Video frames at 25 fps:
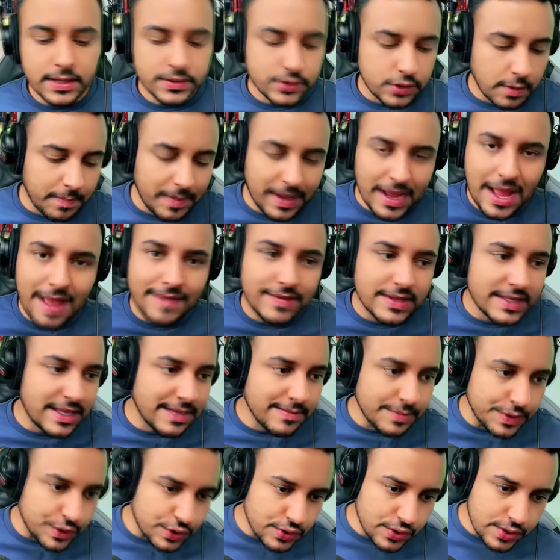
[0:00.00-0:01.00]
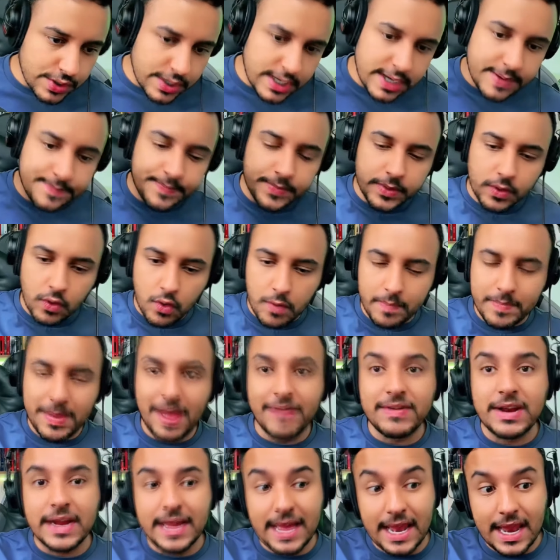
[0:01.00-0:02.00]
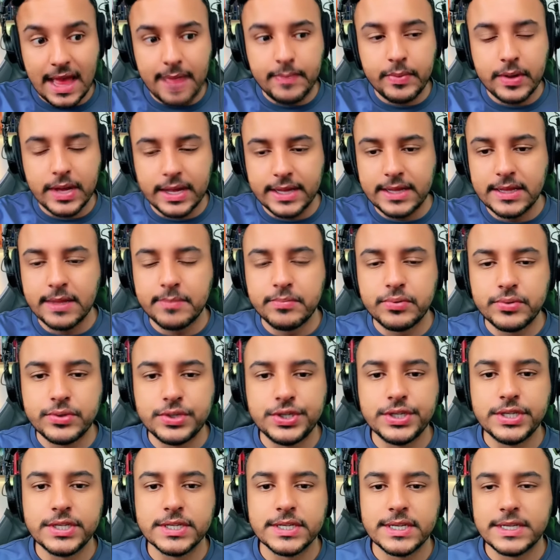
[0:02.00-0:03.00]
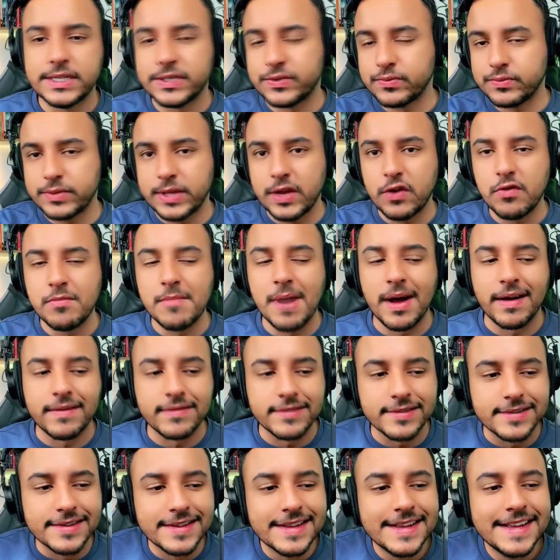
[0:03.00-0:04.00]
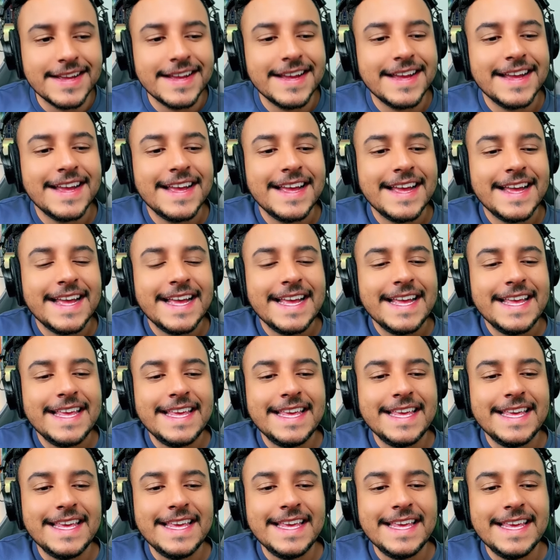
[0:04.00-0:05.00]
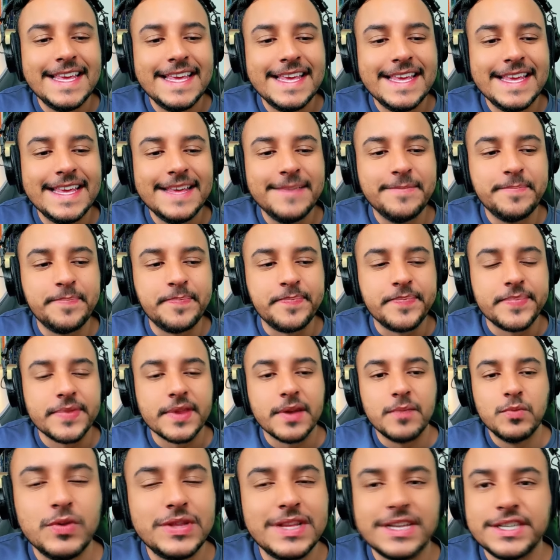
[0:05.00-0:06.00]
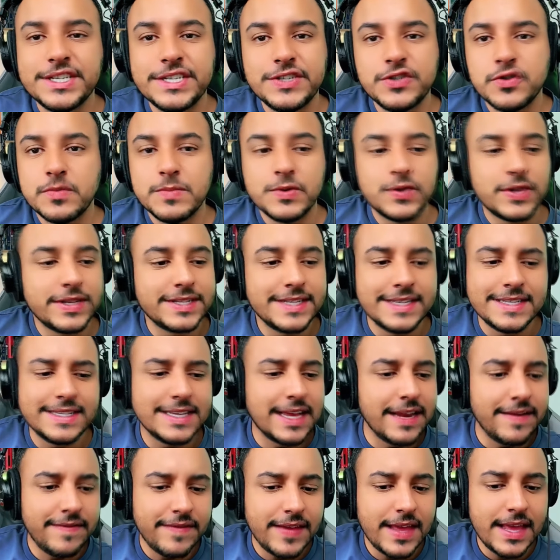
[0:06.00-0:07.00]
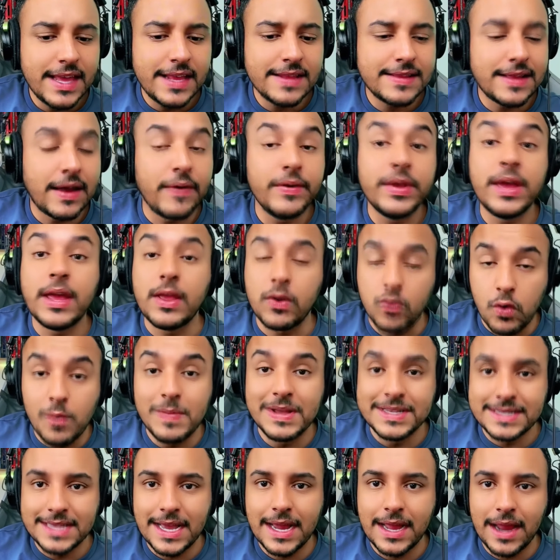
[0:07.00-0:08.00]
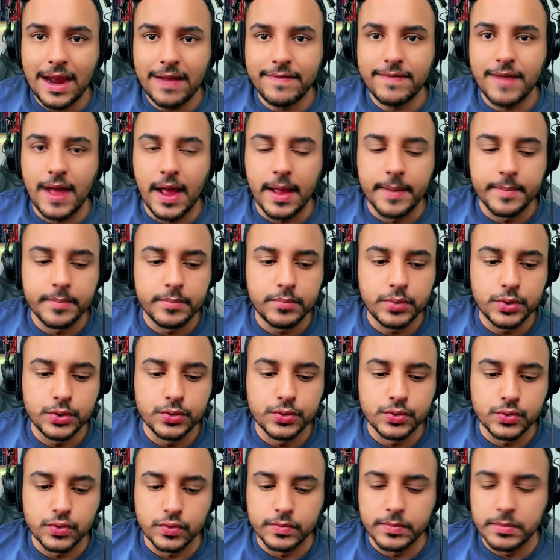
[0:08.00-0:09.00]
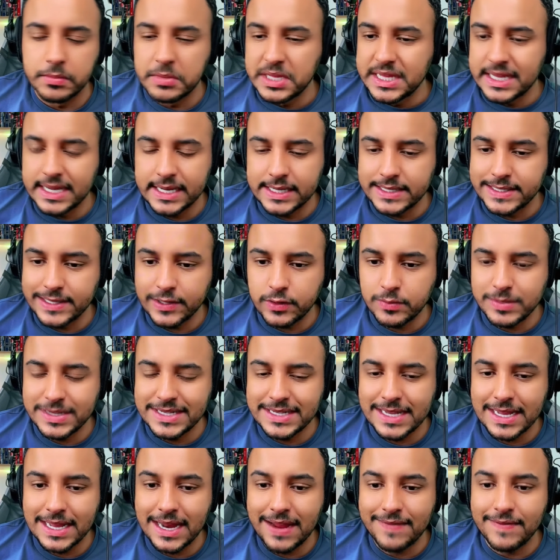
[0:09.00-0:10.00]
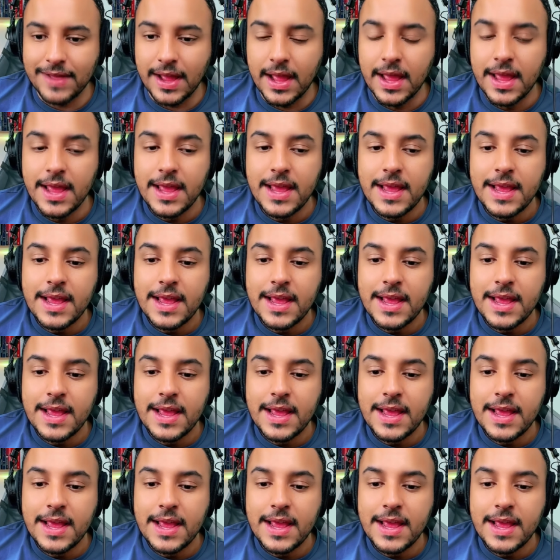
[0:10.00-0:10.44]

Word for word: Só pegava da emissora, copiava naquela época ainda podia, eles não derrubavam. E muita gente começou a se inscrever e tal, e aí eu comecei a gravar pro YouTube, me interessei comecei a gravar.